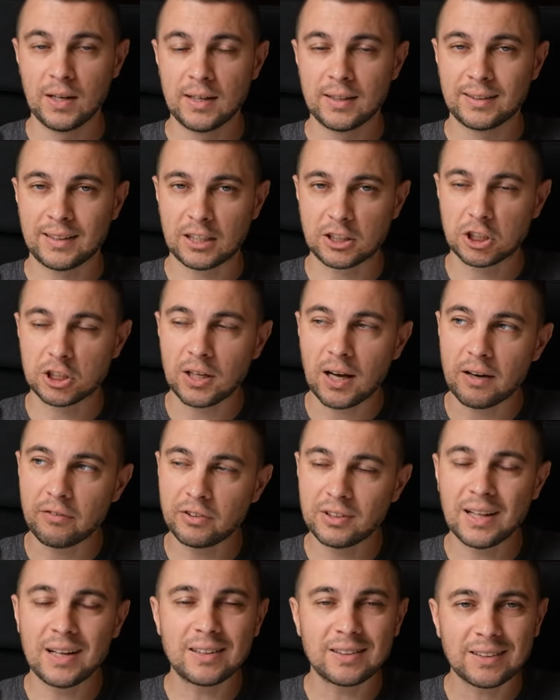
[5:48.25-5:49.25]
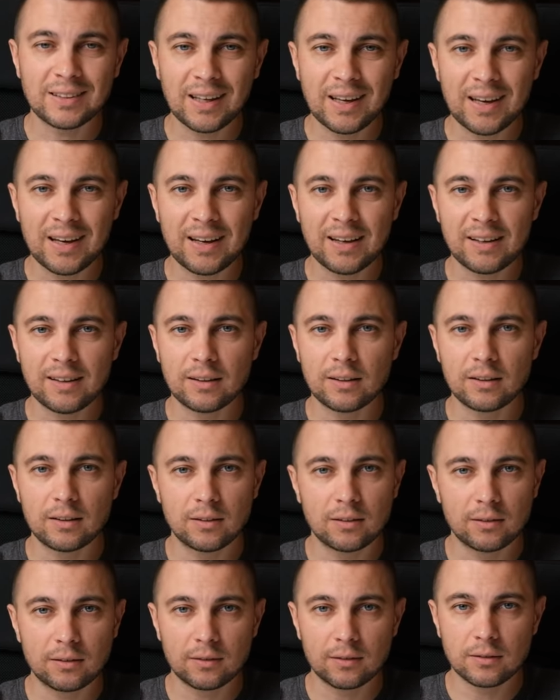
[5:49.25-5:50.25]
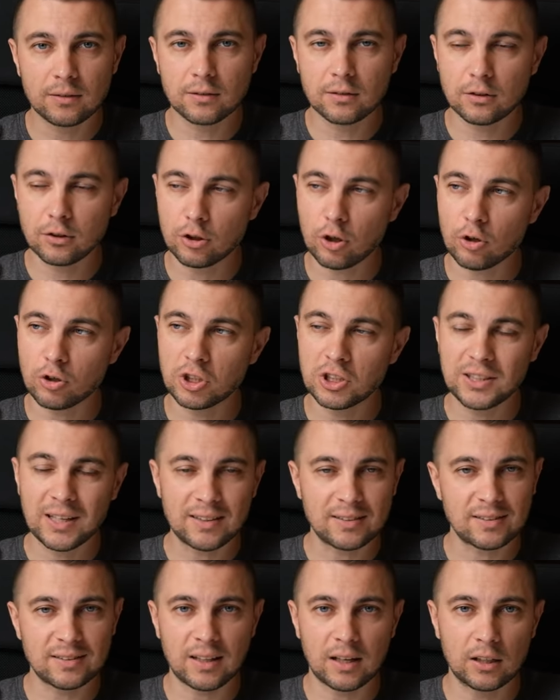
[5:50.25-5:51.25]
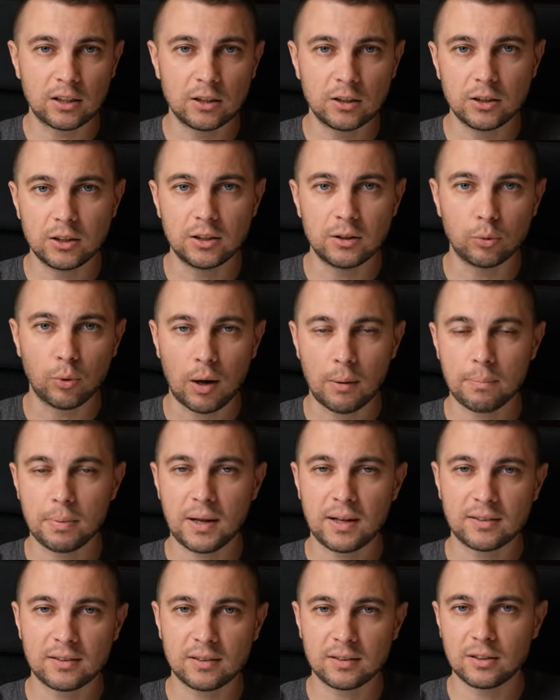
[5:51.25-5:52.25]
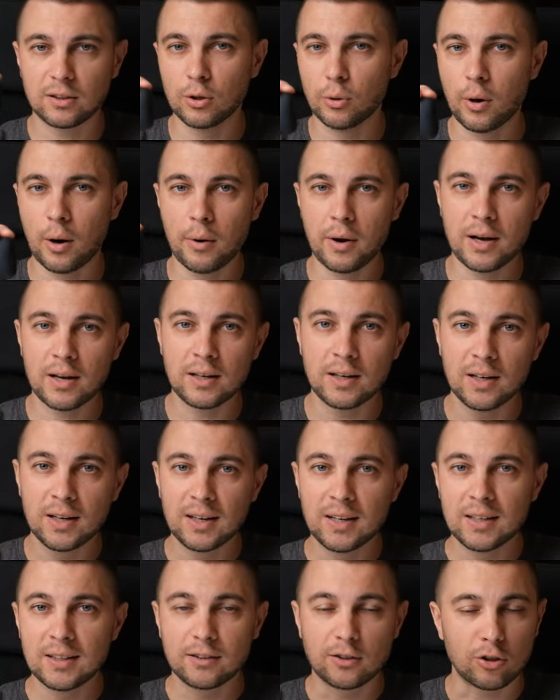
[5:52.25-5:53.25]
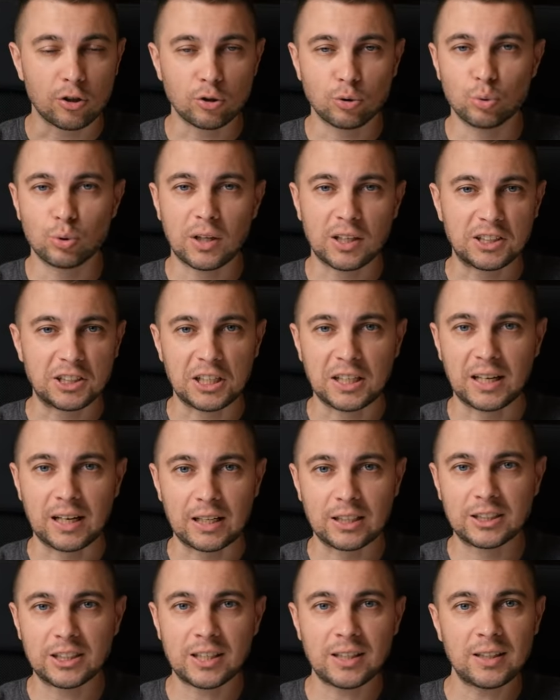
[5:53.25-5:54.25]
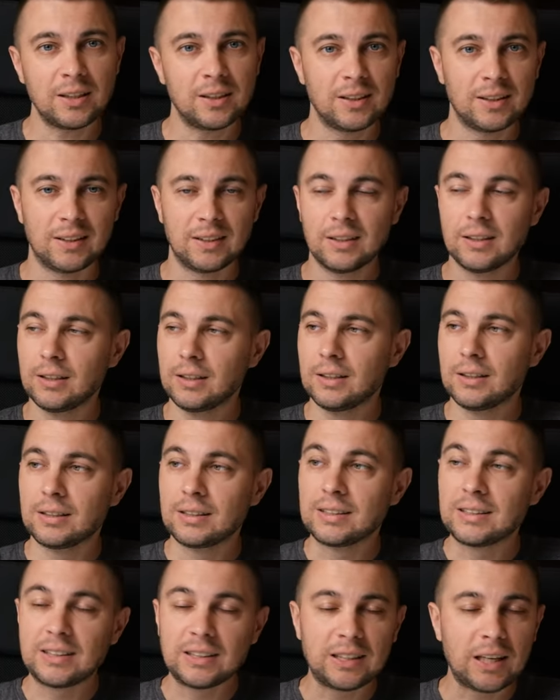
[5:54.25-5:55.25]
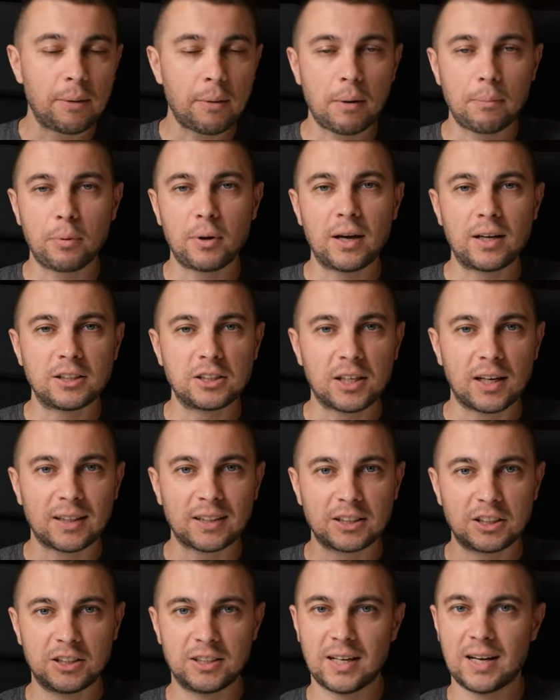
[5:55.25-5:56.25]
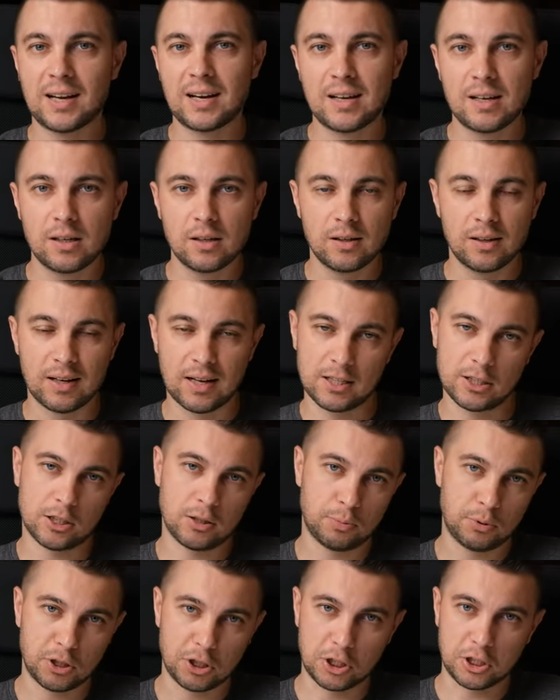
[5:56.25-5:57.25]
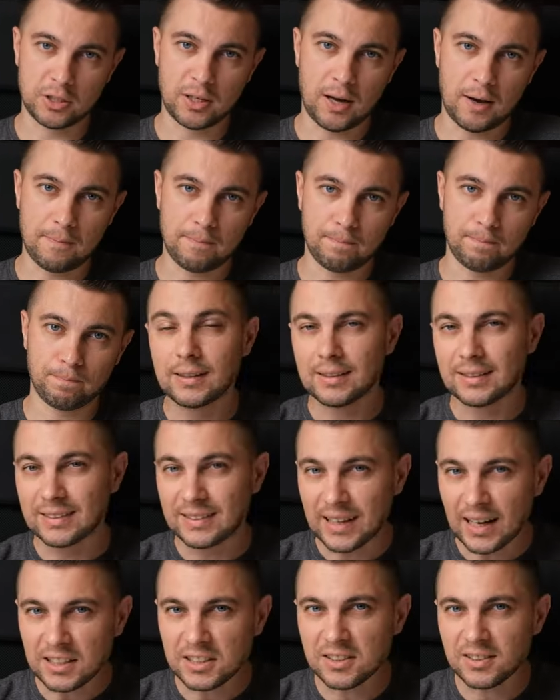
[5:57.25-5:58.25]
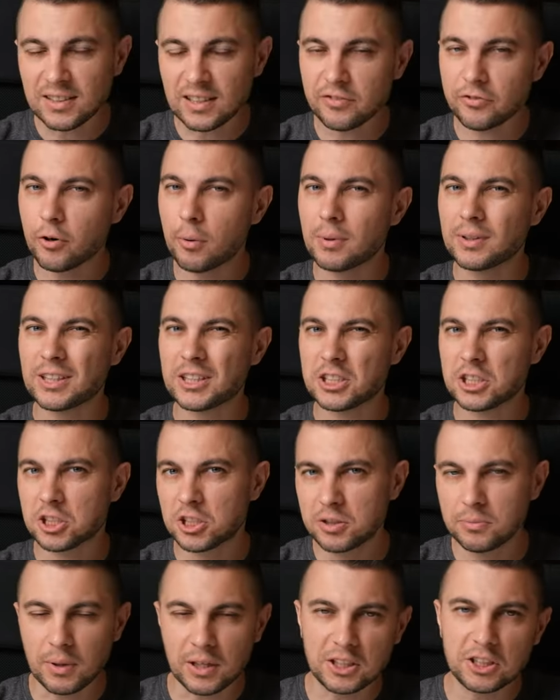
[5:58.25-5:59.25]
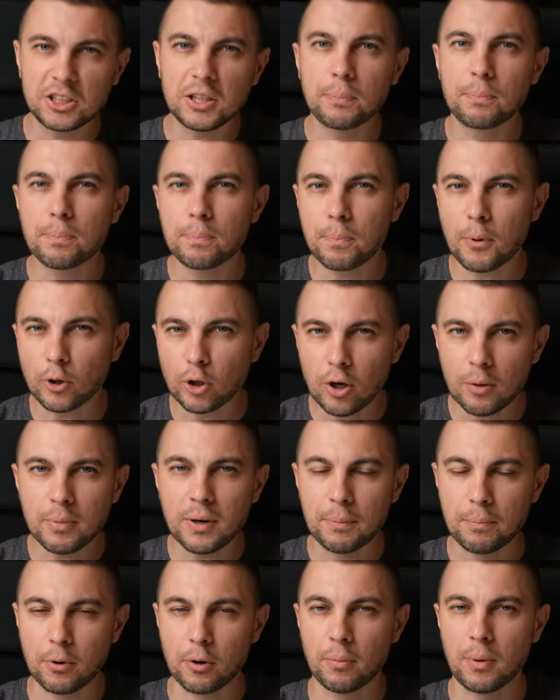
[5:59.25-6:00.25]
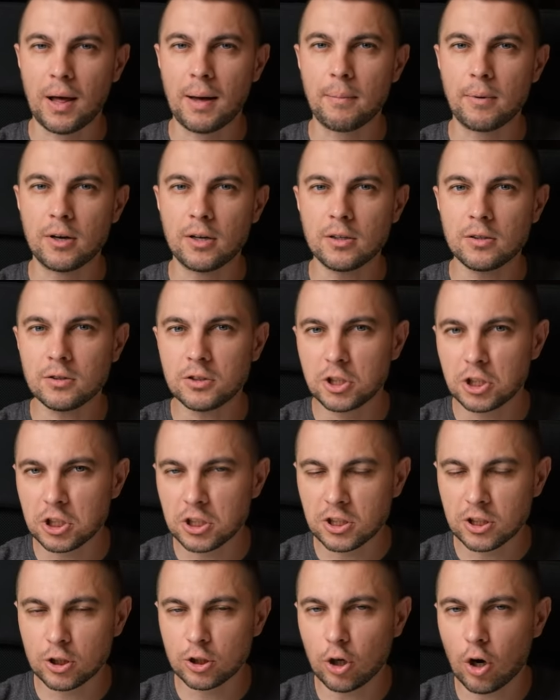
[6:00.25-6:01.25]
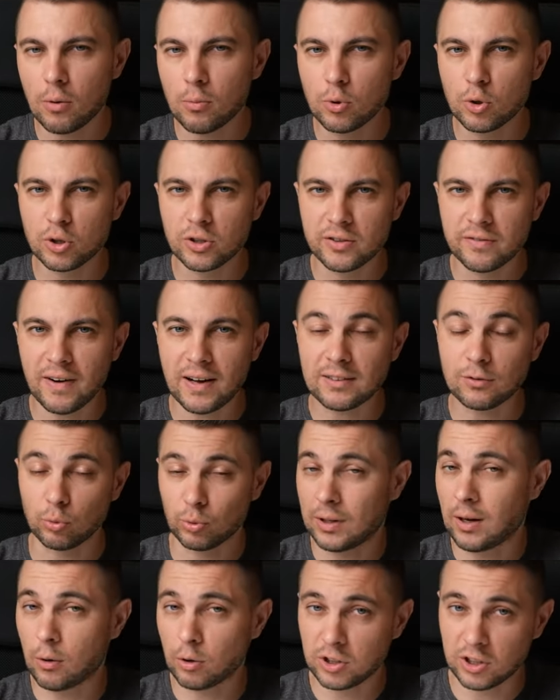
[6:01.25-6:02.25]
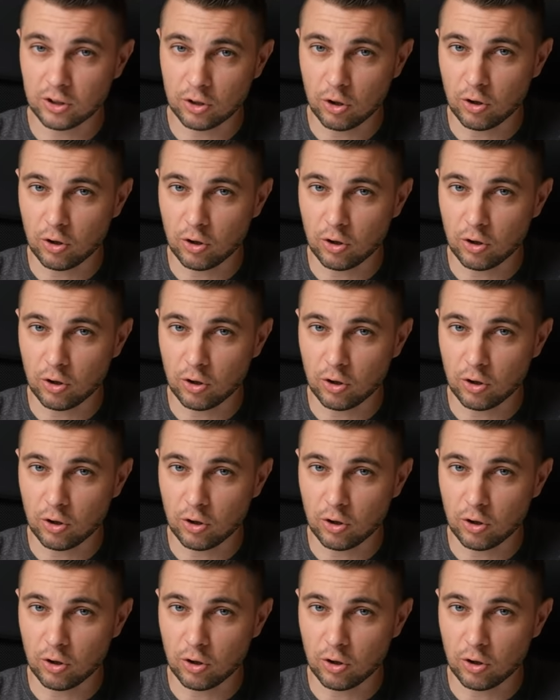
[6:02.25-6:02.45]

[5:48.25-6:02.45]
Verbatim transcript: Także ewidentnie coś jest na linii OnePlus Huawei, coś tutaj się gryzie. Nie mam pojęcia, gdzie leży przyczyna. Dajcie znać w komentarzach, czy mieliście podobne problemy, czy komuś z Was udało się to